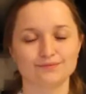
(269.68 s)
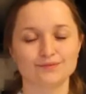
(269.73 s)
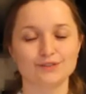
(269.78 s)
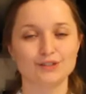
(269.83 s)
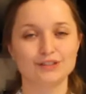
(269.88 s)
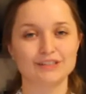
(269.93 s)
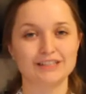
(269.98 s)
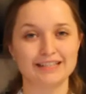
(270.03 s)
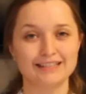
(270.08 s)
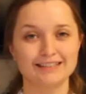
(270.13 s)

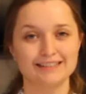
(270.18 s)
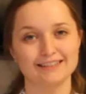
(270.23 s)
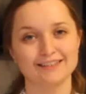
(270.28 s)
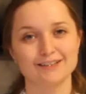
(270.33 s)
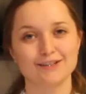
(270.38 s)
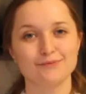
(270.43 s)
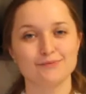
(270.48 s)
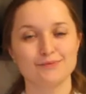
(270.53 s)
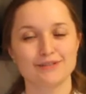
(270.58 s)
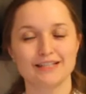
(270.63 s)
Und jetzt
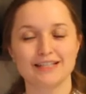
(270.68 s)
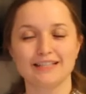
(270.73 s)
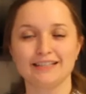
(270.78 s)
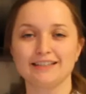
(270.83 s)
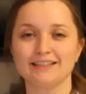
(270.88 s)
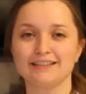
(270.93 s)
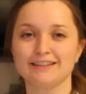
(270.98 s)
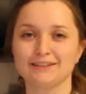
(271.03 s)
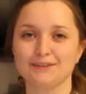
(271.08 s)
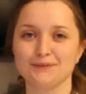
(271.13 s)
kommen
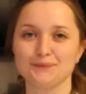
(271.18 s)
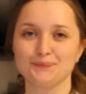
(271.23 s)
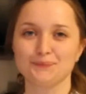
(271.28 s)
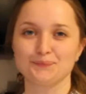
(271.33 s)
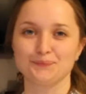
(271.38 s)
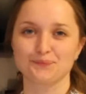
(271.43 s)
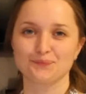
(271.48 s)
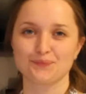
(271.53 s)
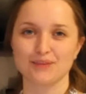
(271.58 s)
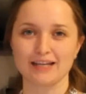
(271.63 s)
die
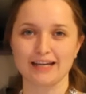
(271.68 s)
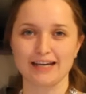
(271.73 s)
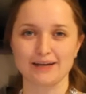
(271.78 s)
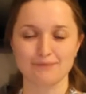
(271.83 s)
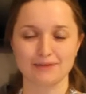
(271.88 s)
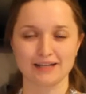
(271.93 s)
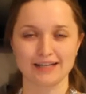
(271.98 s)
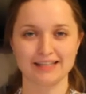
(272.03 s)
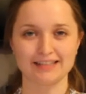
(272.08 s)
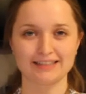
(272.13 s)
ähm,
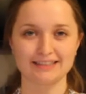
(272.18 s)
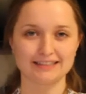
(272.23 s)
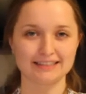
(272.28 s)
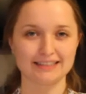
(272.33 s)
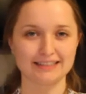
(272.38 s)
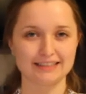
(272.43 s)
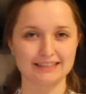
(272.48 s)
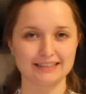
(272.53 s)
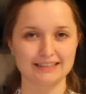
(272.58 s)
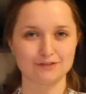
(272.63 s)
Cupcakes
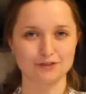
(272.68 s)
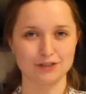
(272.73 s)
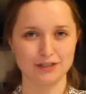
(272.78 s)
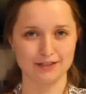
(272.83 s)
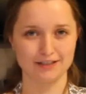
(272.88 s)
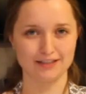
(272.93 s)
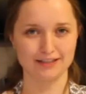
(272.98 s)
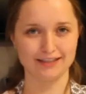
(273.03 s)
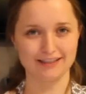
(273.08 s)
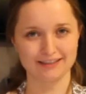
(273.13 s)
in, oder
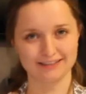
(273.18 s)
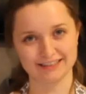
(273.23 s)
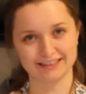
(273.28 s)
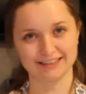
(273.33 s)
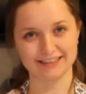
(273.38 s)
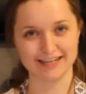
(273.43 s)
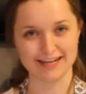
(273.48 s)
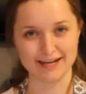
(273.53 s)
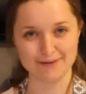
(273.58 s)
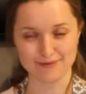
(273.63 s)
eher
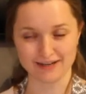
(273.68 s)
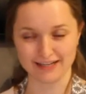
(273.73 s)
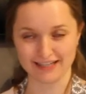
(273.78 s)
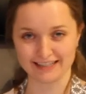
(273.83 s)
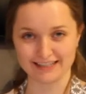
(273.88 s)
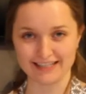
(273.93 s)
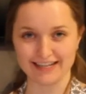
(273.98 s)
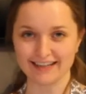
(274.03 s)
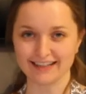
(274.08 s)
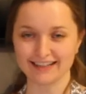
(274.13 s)
gesagt der
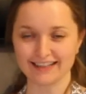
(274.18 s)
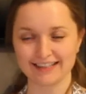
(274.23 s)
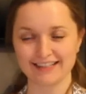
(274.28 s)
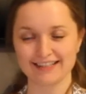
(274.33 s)
Cupcake-Teig,